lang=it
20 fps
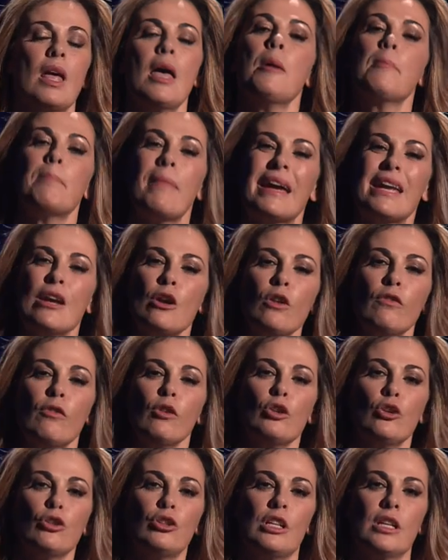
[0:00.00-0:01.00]
ma io lo
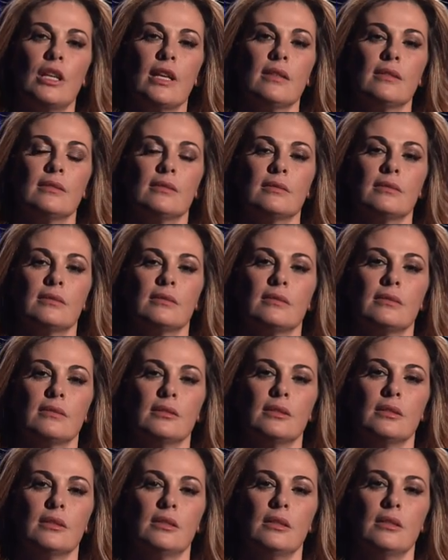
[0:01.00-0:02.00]
voglio dire,
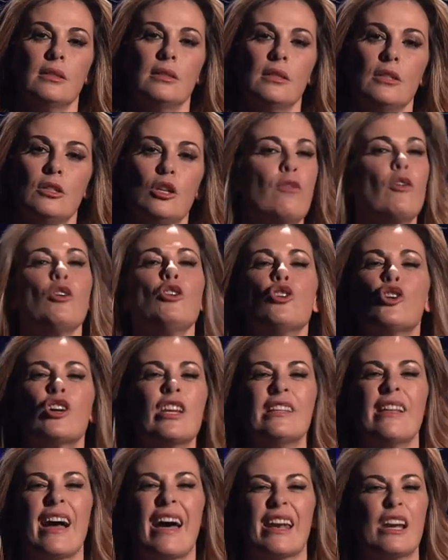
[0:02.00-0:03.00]
lo voglio
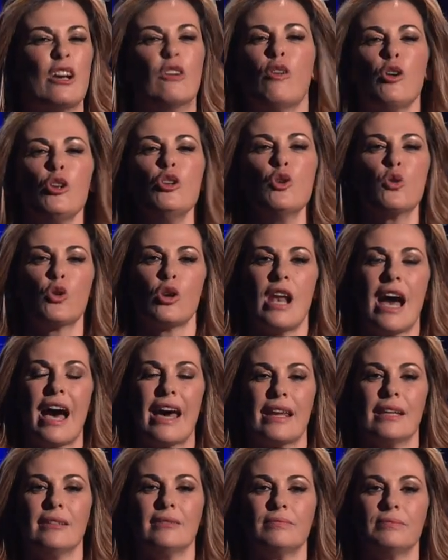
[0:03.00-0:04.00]
gridare, lo voglio
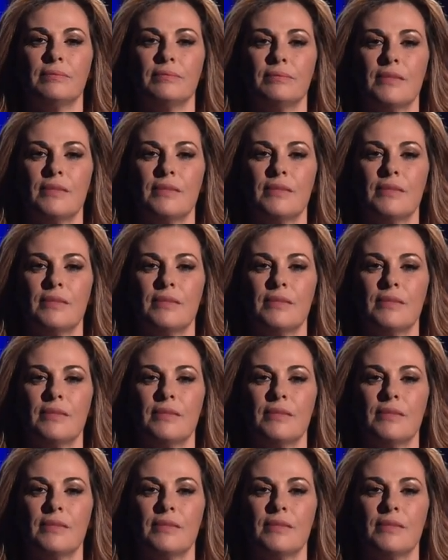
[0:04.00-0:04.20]
urlare.